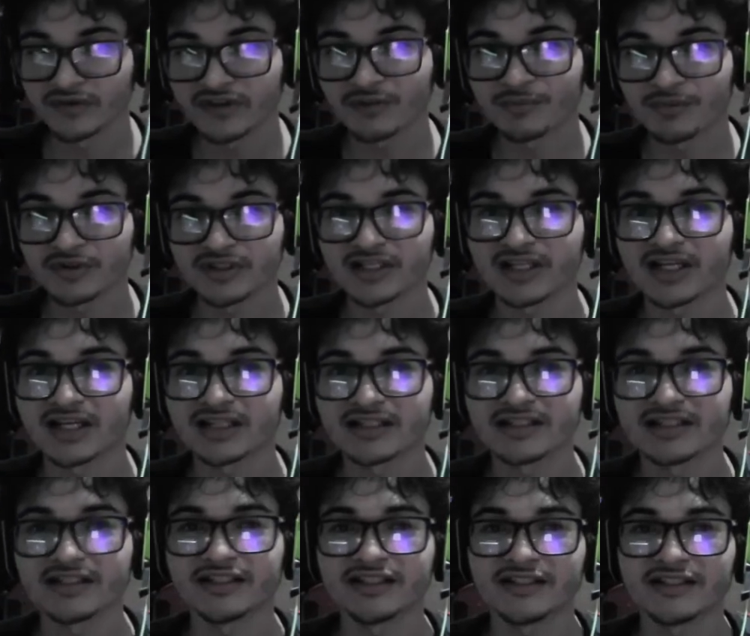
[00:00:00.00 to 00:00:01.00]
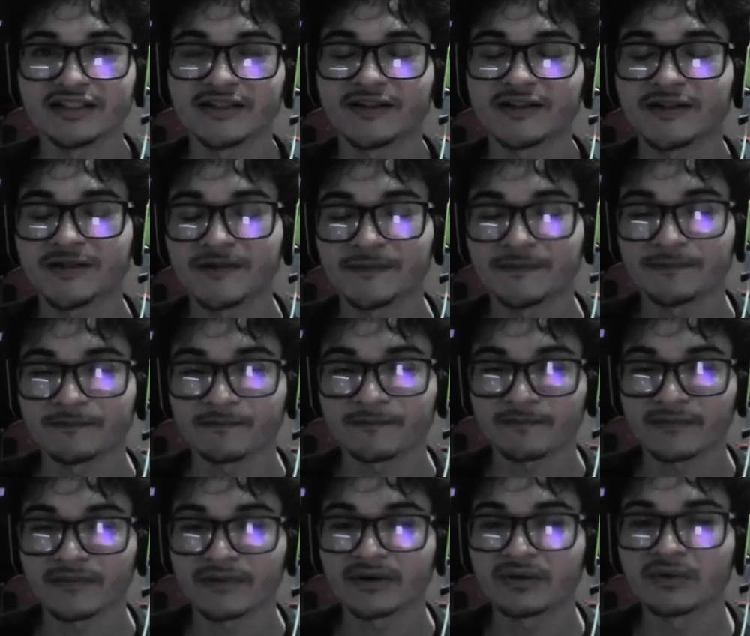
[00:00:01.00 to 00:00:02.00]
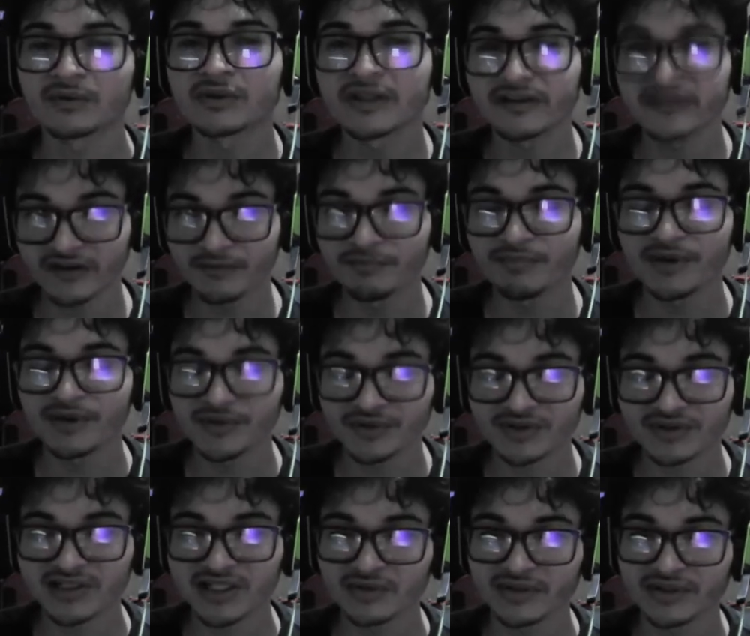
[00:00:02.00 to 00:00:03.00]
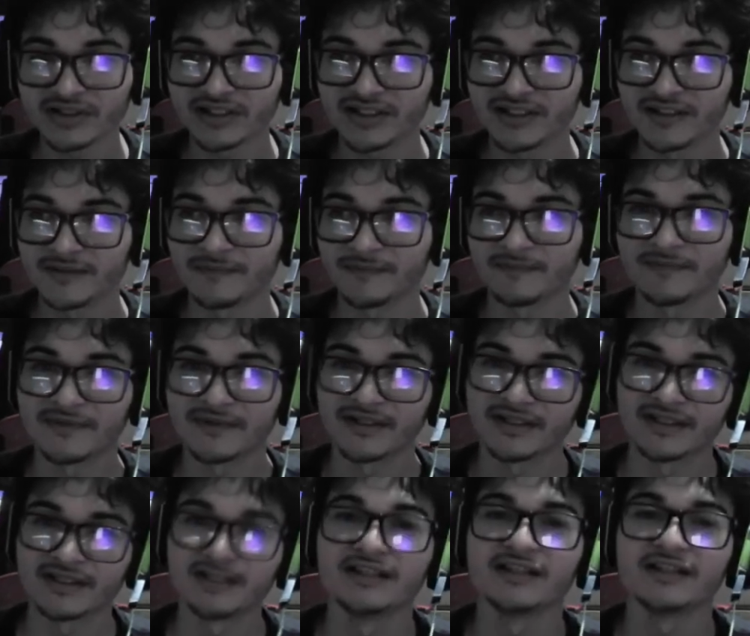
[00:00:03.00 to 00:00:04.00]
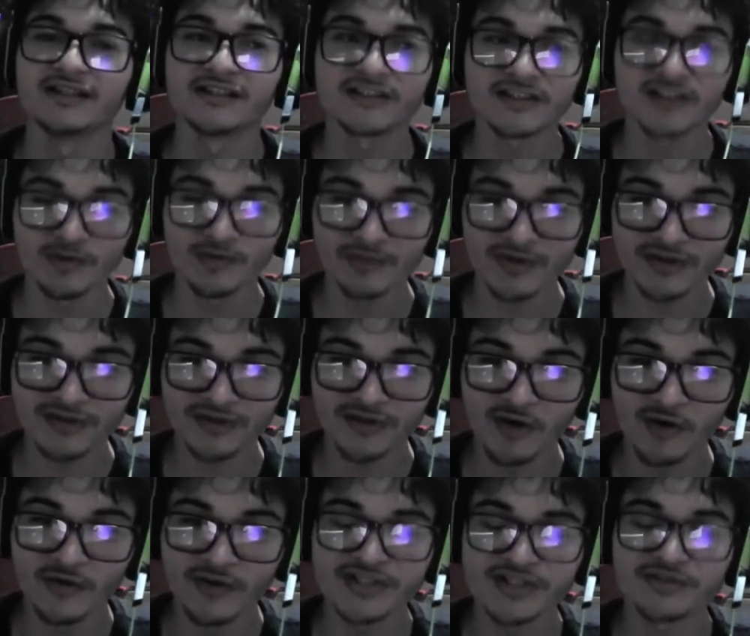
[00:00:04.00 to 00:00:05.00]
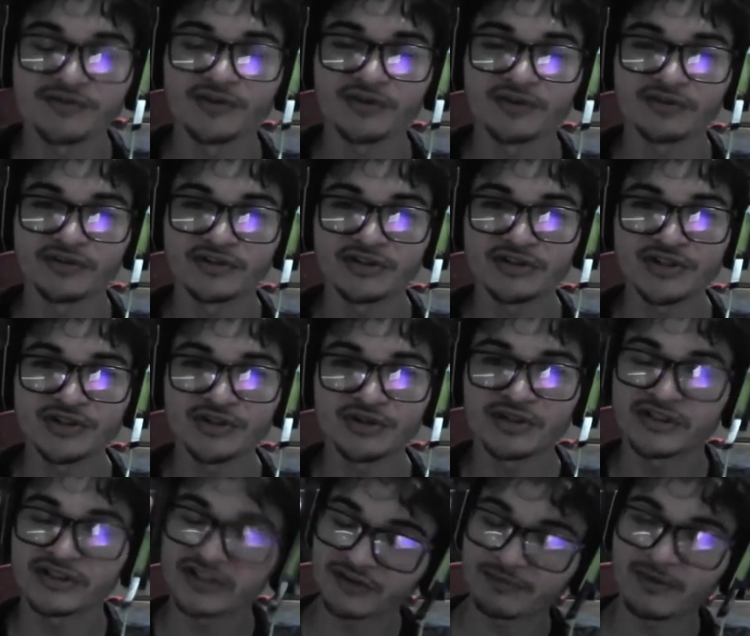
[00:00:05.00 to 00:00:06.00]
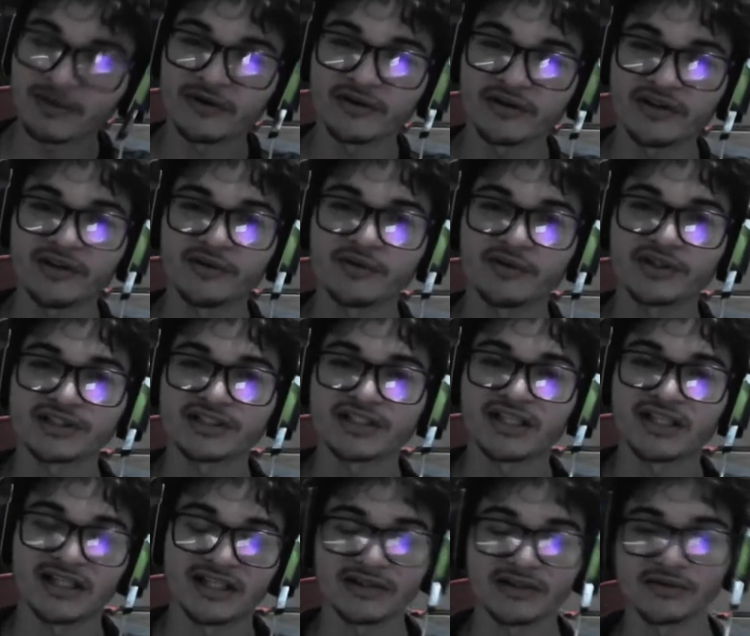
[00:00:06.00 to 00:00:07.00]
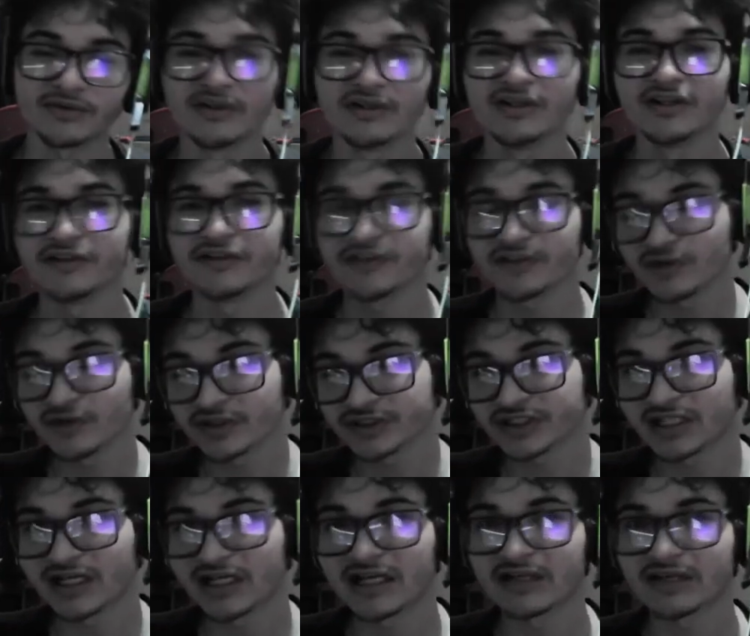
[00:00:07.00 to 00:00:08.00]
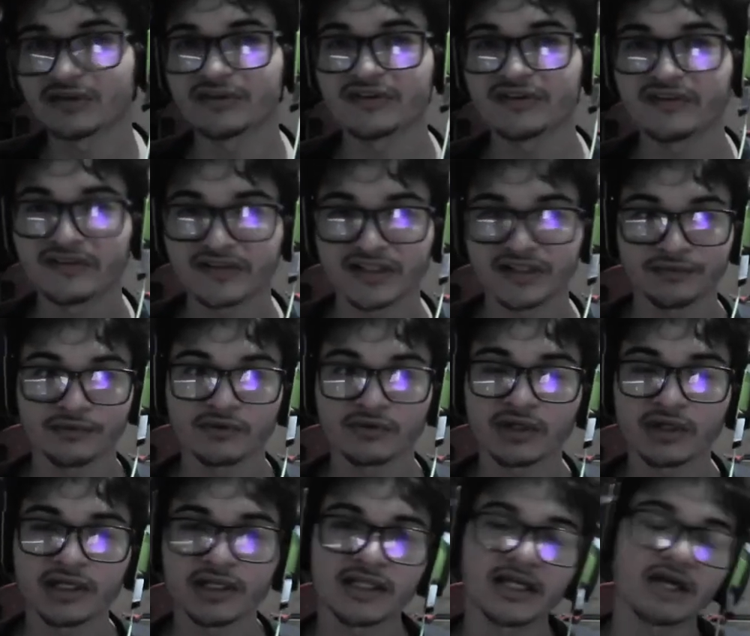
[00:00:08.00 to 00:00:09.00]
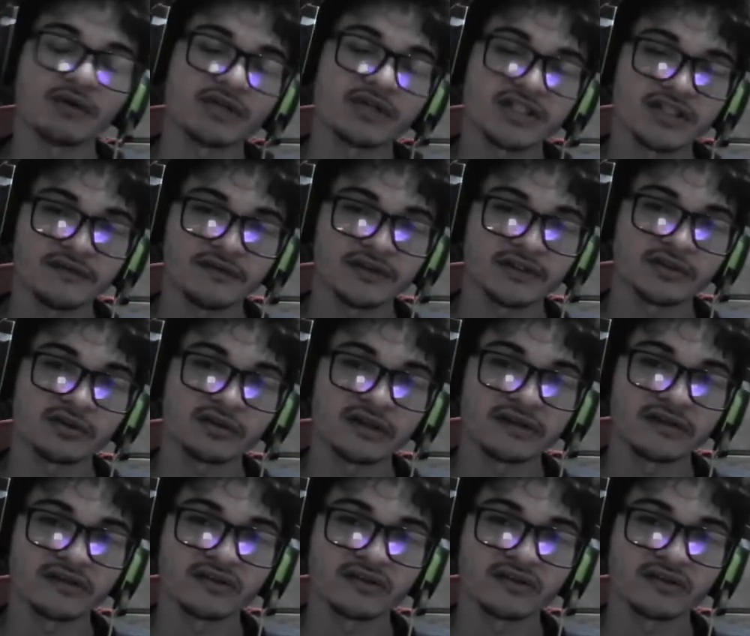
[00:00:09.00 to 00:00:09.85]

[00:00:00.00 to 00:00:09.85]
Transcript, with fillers: poderá ter o desempenho total dele. Então, pessoal, este foi o vídeo de hoje, espero que tenham gostado. Se gostaram, se inscrevam no canal, ativem todas as